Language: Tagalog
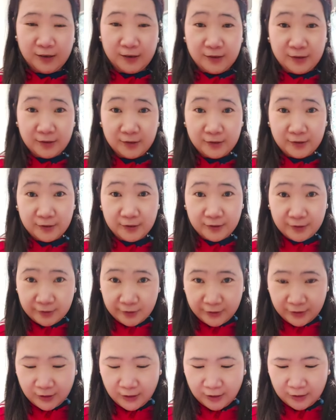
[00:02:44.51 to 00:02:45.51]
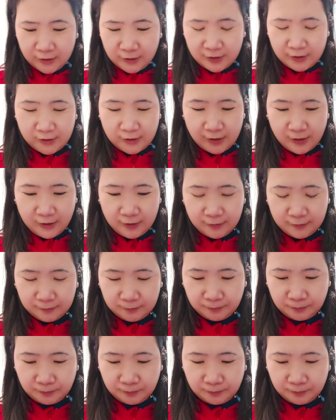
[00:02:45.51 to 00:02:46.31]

Isi-search natin siya.